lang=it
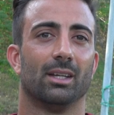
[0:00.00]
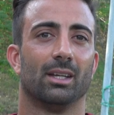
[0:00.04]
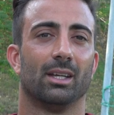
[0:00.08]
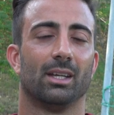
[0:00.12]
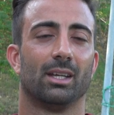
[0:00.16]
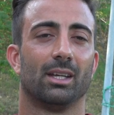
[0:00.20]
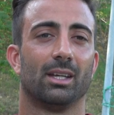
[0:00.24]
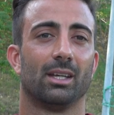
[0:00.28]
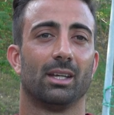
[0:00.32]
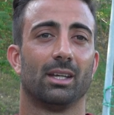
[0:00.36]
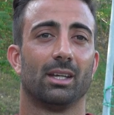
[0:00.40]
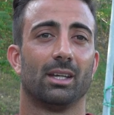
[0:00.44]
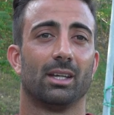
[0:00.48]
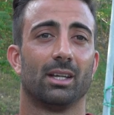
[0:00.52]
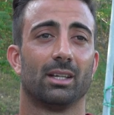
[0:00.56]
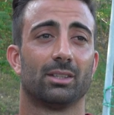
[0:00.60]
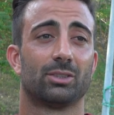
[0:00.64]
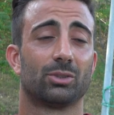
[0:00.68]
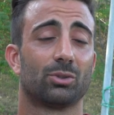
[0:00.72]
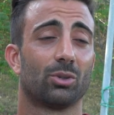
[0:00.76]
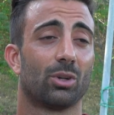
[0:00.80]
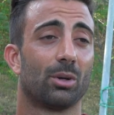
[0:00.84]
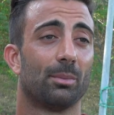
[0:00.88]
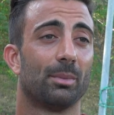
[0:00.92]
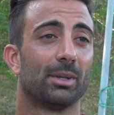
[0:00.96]
eh,
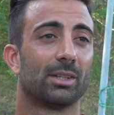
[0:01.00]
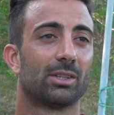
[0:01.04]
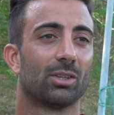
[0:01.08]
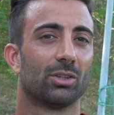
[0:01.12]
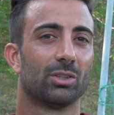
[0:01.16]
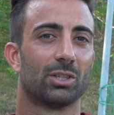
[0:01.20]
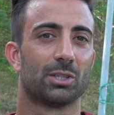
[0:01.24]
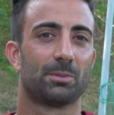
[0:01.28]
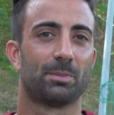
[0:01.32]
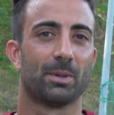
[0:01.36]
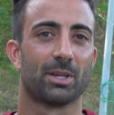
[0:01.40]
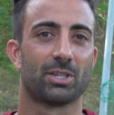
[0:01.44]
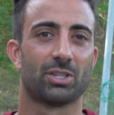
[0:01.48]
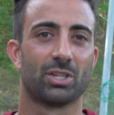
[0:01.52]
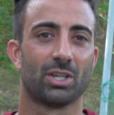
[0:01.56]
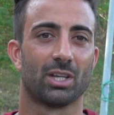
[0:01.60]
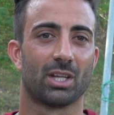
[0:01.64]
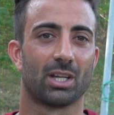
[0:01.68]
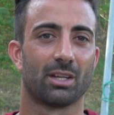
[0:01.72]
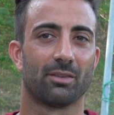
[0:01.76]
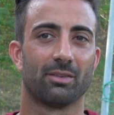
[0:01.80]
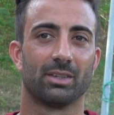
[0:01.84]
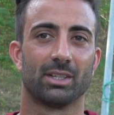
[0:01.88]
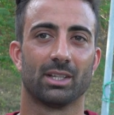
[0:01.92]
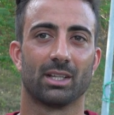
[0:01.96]
sicuramente è un
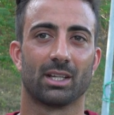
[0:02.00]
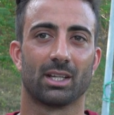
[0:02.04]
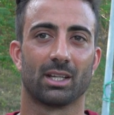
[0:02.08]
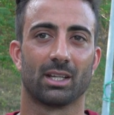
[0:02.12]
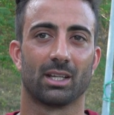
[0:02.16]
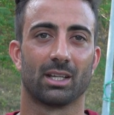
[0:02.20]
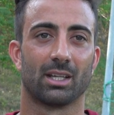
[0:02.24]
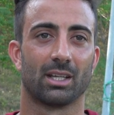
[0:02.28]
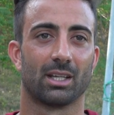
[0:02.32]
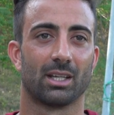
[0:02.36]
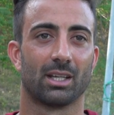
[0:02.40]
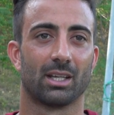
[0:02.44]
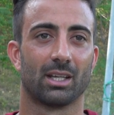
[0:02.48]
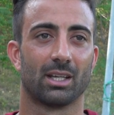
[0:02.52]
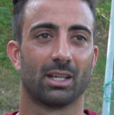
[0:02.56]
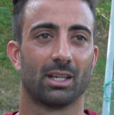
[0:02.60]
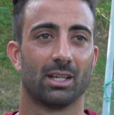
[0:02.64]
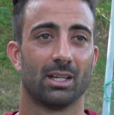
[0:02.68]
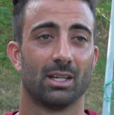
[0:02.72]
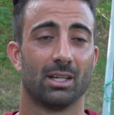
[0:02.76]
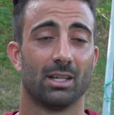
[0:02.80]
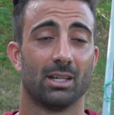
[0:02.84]
dispiacere vedere,